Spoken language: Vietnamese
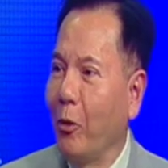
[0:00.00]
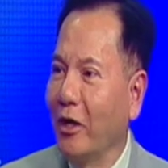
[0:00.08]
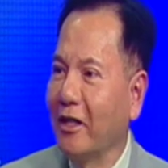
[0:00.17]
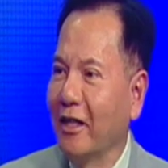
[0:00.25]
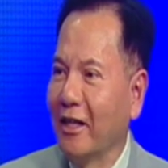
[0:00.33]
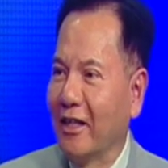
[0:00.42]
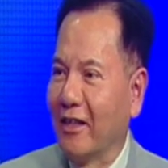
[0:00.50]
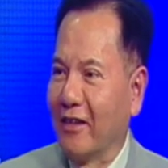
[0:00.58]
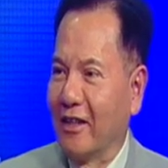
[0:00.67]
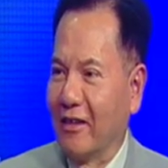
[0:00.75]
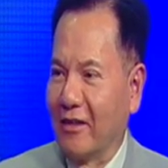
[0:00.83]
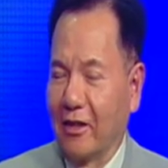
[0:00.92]
huyết
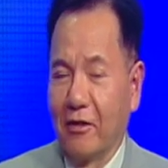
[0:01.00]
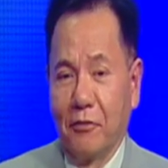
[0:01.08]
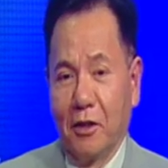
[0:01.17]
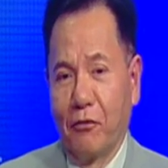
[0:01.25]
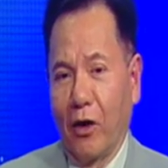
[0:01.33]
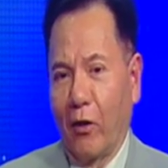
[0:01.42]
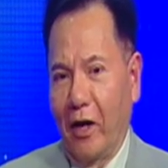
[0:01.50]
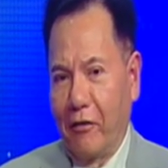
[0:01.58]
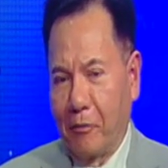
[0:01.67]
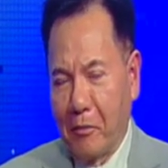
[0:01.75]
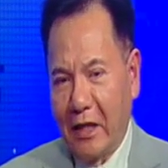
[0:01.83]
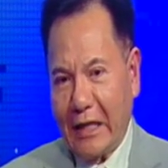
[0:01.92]
yeah. Dạ. nên phải gọi
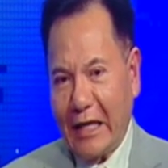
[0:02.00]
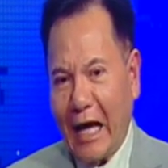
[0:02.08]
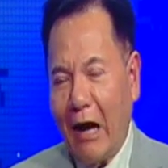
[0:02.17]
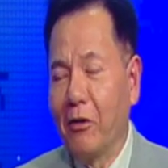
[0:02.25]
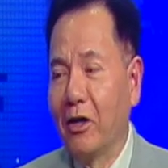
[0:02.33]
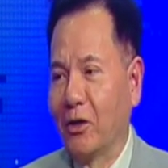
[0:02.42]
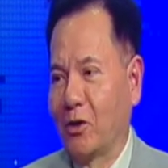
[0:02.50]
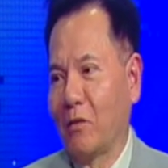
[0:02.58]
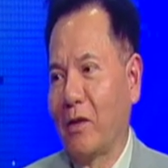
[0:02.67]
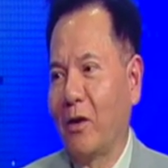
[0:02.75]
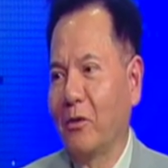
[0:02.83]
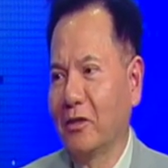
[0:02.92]
là bệnh cao đường trong
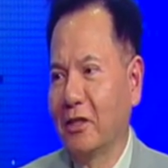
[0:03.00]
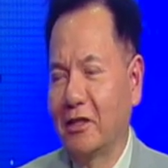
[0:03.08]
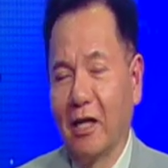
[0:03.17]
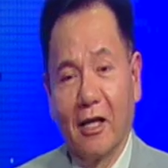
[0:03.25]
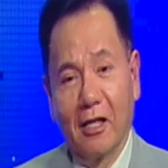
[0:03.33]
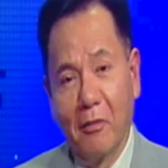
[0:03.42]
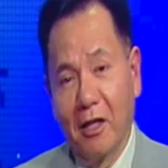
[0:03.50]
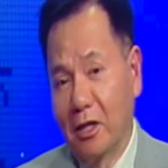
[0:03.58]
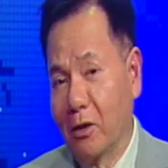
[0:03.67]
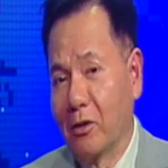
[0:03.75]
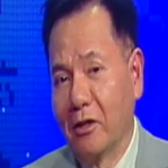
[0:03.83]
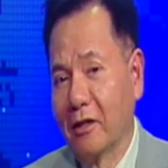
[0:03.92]
máu chứ chờ tới bệnh
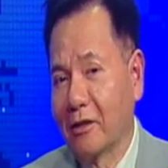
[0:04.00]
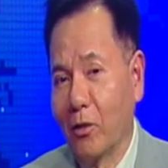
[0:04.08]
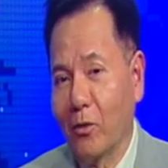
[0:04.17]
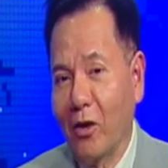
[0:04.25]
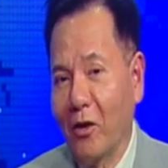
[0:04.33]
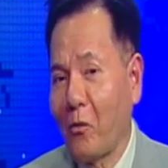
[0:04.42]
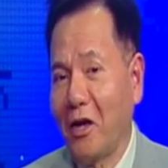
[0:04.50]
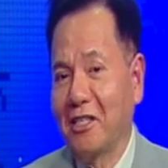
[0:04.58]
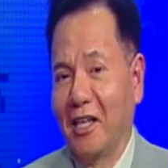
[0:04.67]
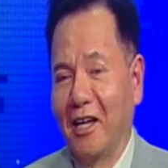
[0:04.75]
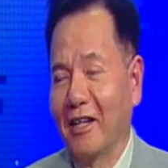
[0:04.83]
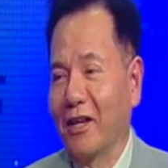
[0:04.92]
tiểu đường thì lúc đó quá
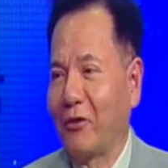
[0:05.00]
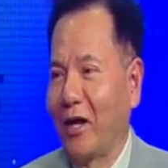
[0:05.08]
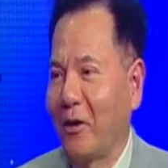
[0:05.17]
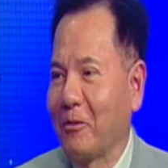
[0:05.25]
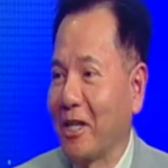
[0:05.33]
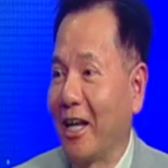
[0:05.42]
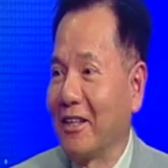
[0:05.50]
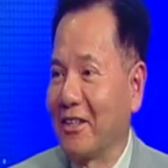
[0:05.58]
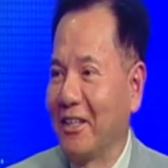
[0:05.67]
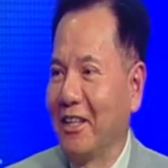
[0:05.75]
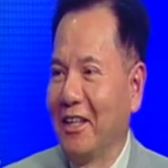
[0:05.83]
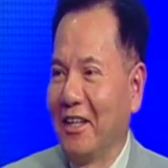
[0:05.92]
trễ là phải lọc thận
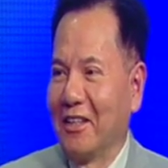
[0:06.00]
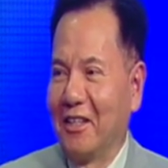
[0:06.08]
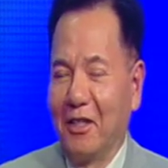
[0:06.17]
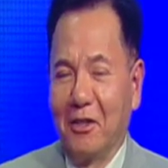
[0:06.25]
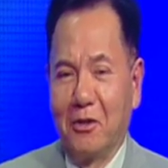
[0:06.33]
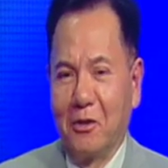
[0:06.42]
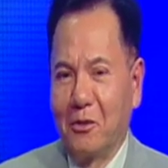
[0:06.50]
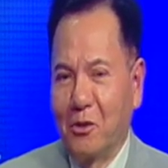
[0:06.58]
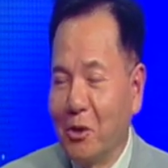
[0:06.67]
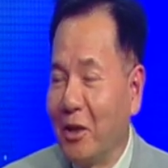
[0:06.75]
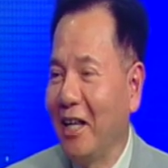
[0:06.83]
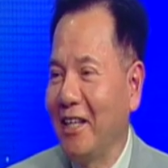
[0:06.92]
rồi thì yeah. Dạ.
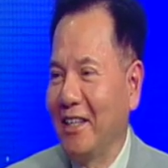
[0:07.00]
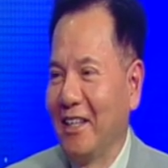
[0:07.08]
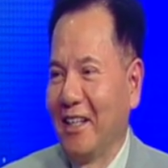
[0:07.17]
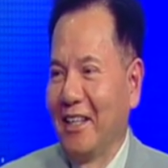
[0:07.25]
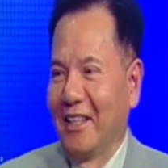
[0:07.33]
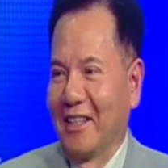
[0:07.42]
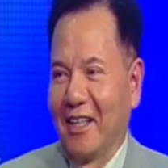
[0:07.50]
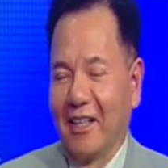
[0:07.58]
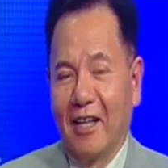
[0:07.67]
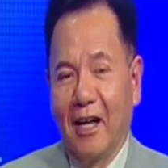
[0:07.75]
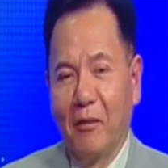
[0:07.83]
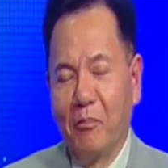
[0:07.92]
chưa đây thành
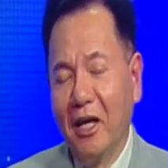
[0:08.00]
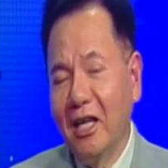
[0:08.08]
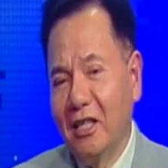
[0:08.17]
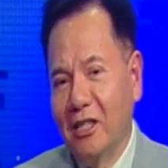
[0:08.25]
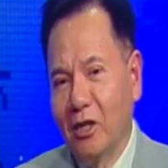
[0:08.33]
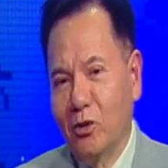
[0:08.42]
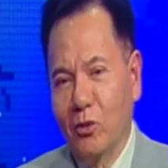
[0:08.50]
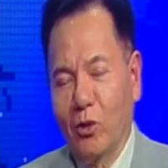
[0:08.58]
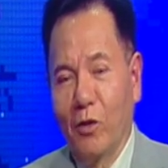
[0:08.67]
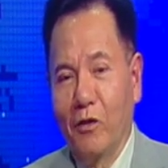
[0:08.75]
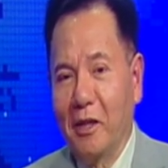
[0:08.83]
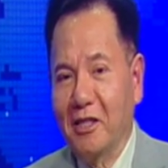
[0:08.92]
ra mấy kỳ trước chúng
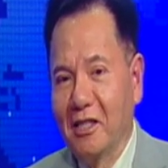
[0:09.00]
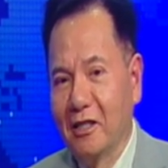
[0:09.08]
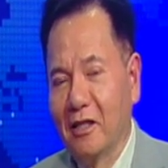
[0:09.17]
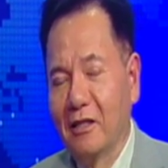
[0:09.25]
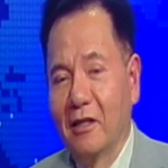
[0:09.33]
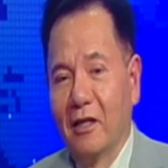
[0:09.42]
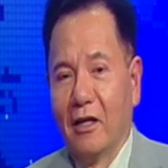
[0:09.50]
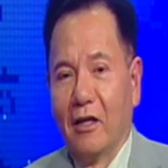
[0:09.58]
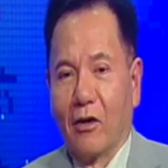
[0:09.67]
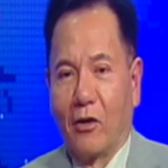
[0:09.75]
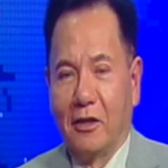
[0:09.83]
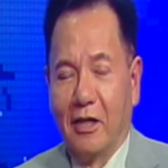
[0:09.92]
tôi với bác sĩ hương
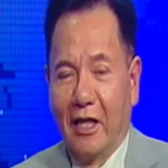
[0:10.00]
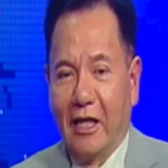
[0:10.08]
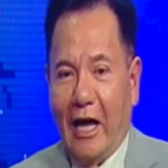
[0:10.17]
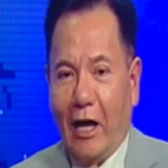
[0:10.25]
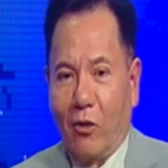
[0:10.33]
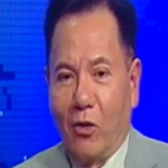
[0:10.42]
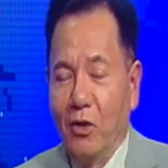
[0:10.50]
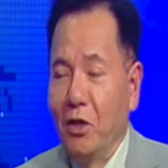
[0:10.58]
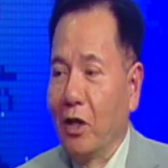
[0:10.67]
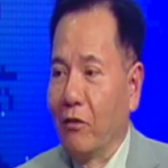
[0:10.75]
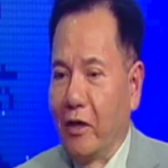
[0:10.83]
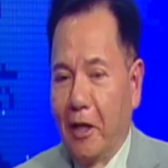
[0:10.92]
có lên đài có nói
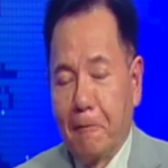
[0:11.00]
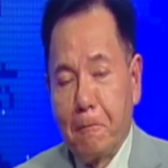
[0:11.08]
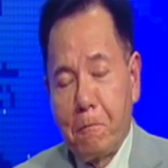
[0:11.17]
nhiều về